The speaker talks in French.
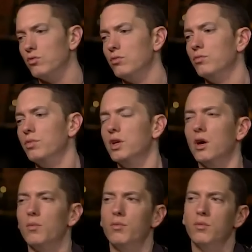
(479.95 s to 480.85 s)
Alors
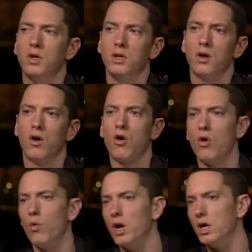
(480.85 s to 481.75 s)
qu'il luttait contre
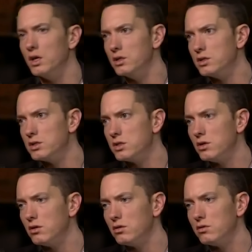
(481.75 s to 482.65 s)
ses démons, les
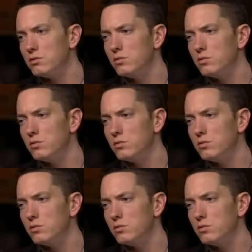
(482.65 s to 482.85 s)
fans